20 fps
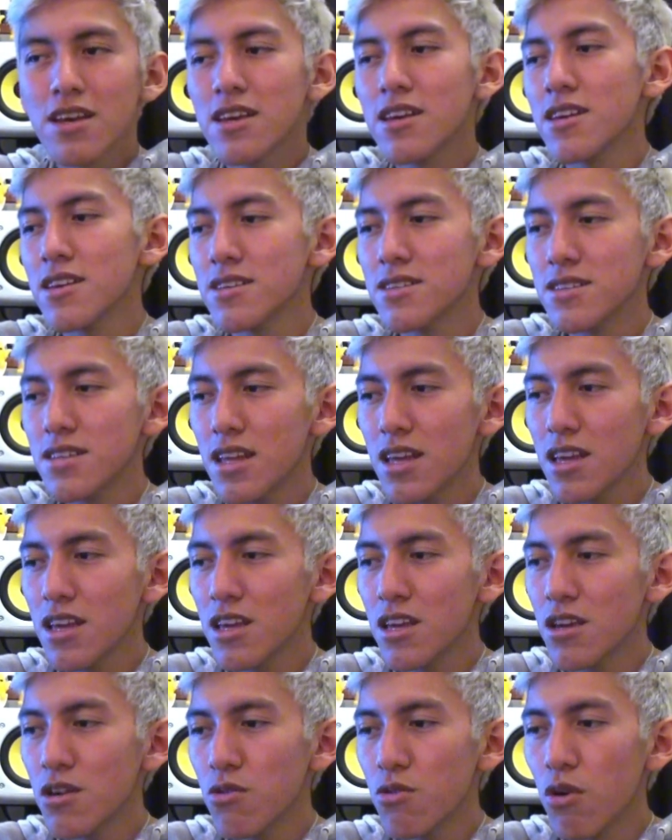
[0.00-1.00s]

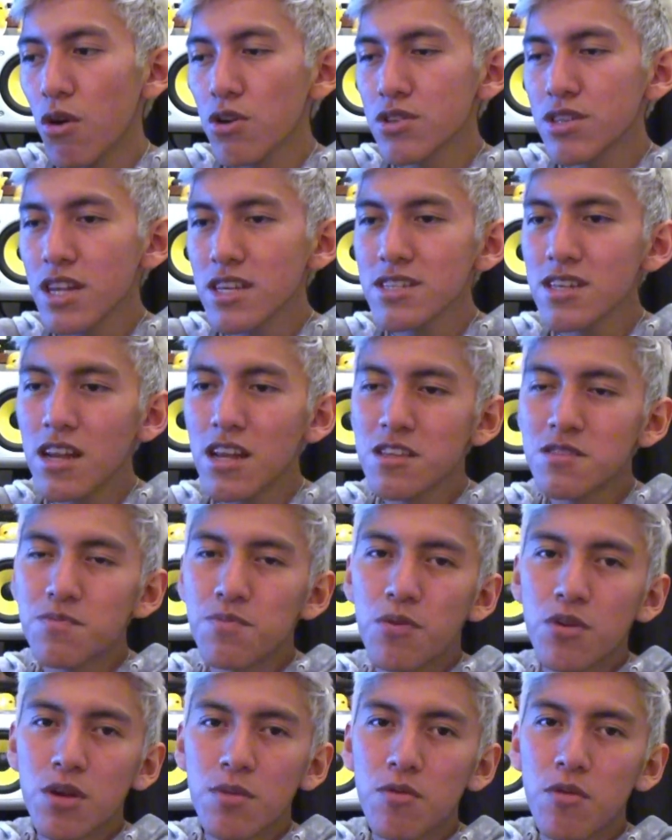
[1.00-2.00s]
este, u otras
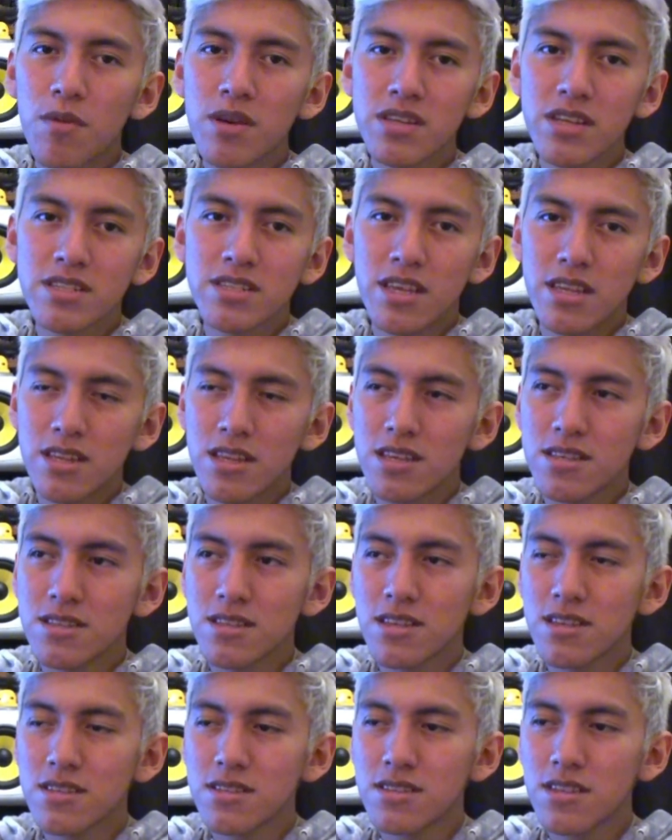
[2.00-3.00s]
series, por ejemplo, más
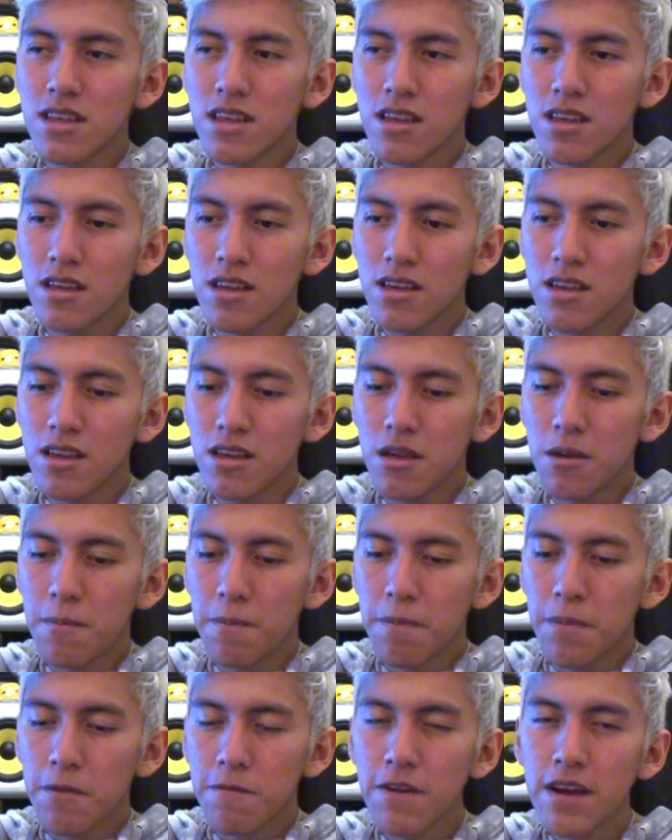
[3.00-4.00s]
recientes,
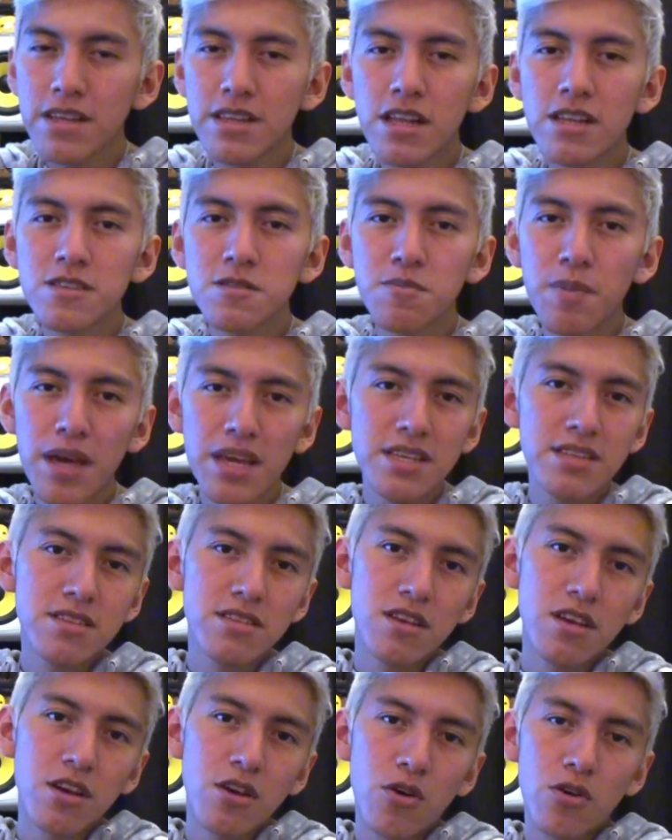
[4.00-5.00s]
este, Final
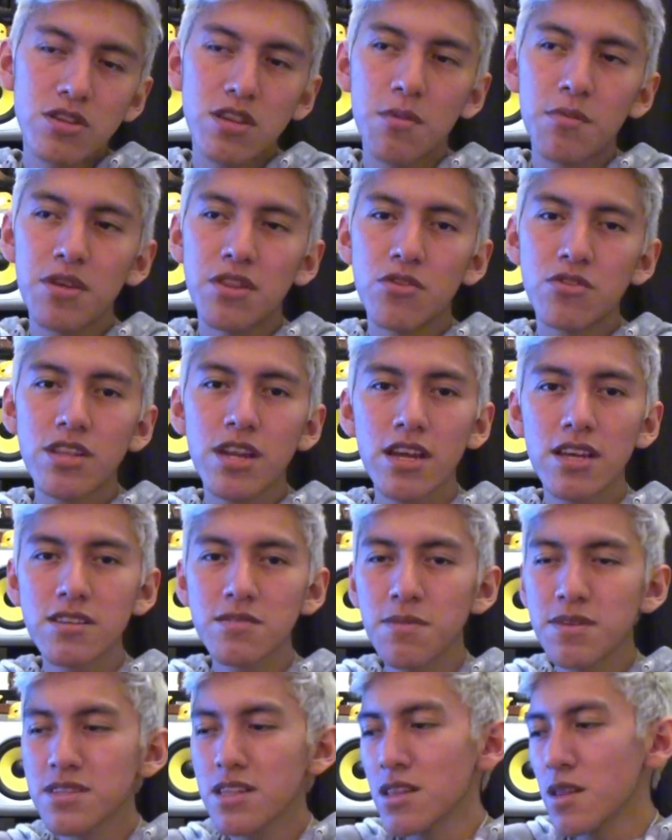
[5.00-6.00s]
Space o también otra que
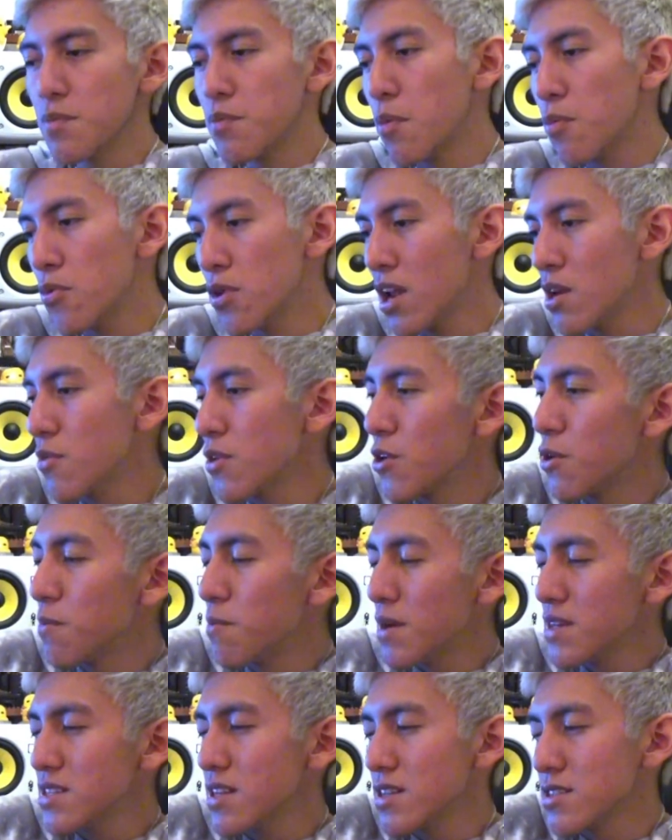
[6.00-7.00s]
es bastante popular,
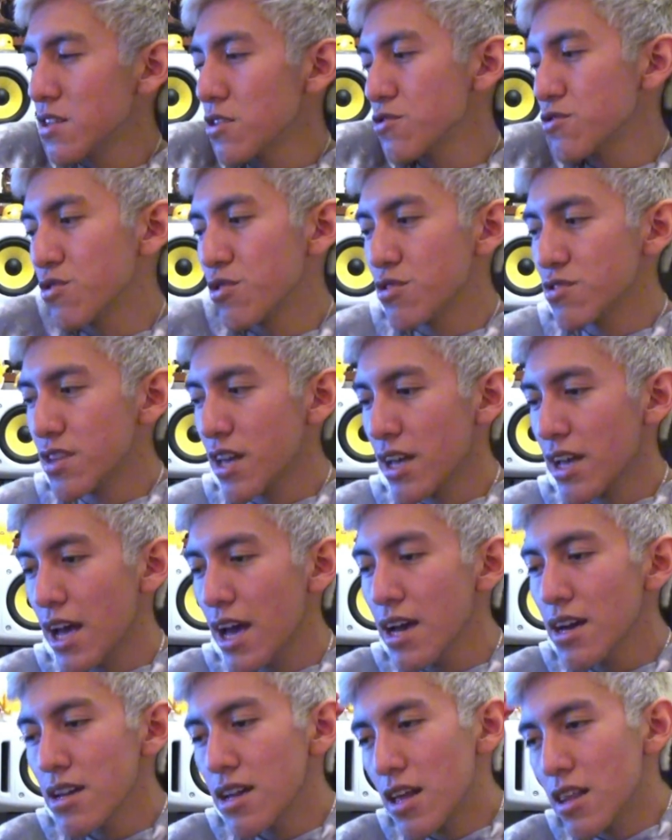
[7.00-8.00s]
bueno, más en Estados Unidos que
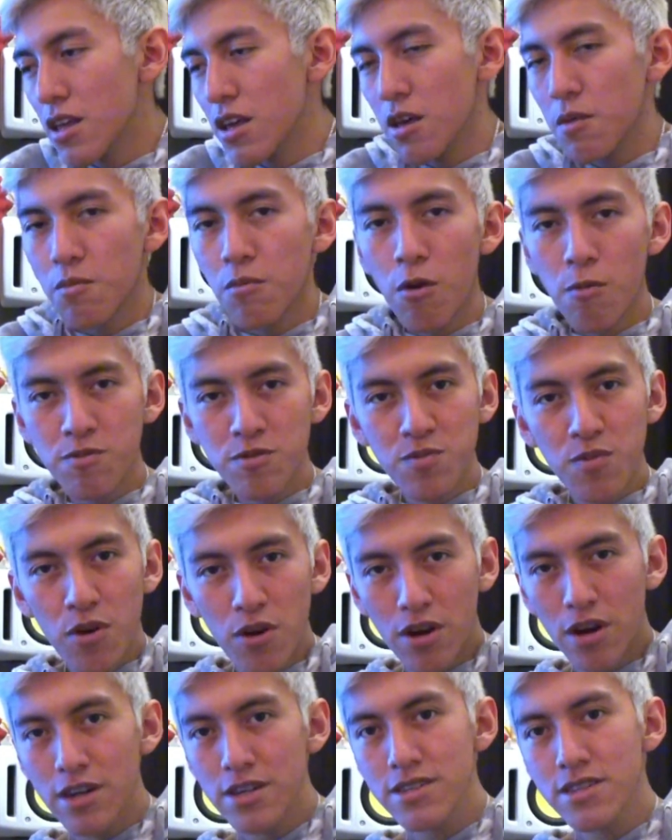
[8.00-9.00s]
acá, la de Bob's
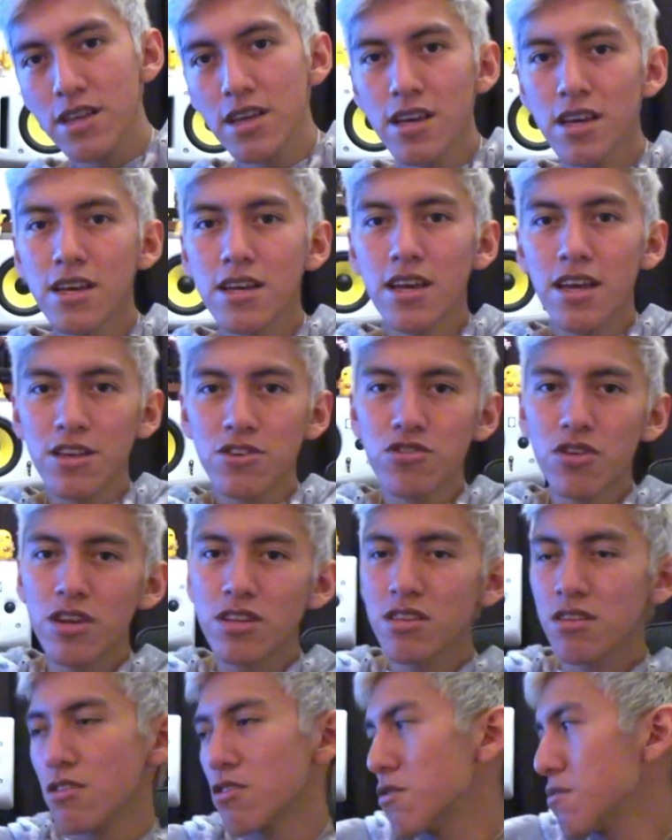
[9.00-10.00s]
Burgers, que de hecho
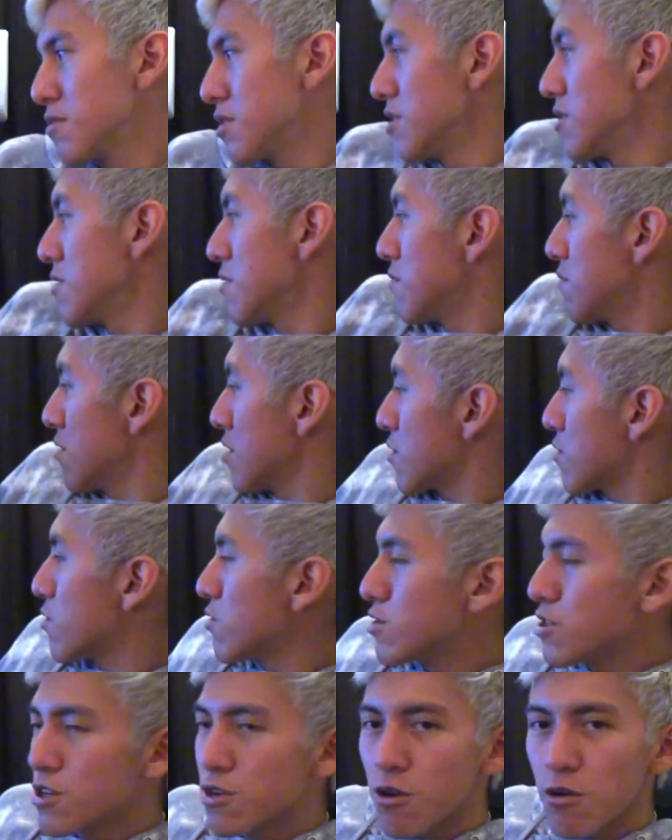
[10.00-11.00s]
aquí tengo mi, mi
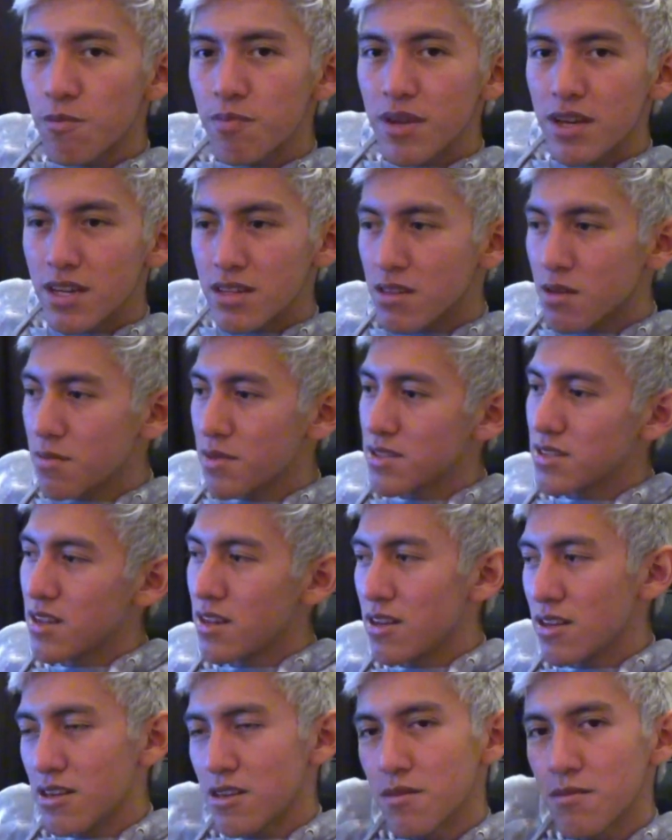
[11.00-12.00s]
Copy, que también
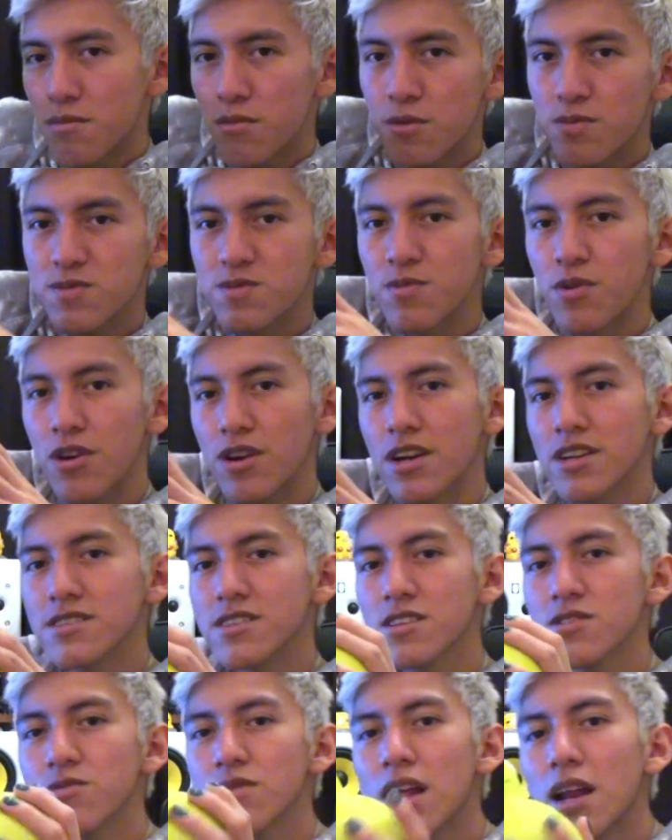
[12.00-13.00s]
sale en Bob's
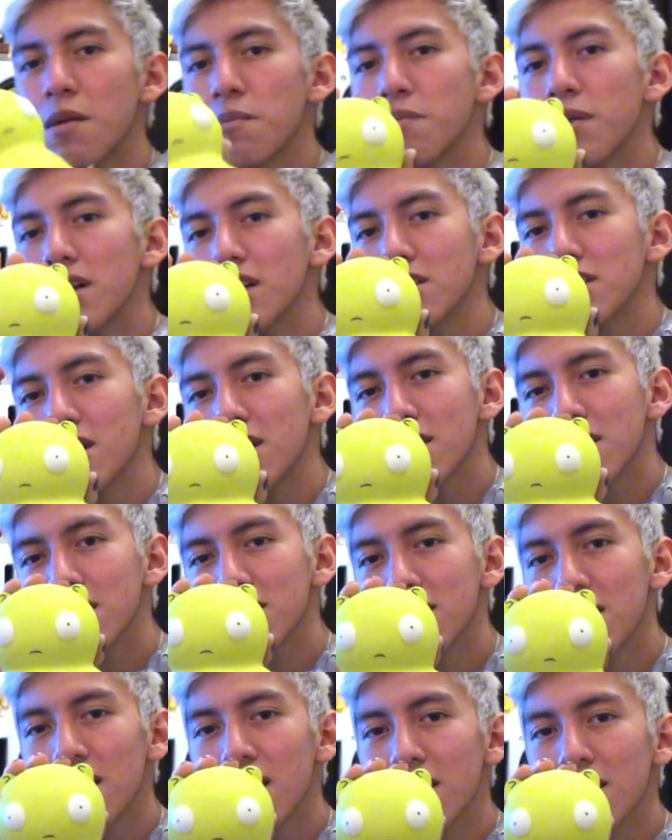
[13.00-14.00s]
Burgers, que es una lamparita
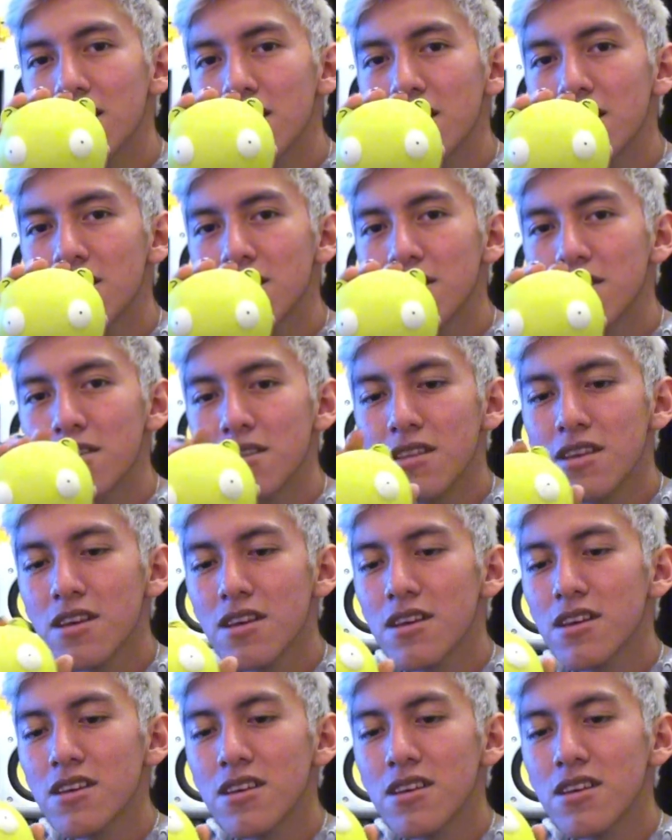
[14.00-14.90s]
que sale ahí en,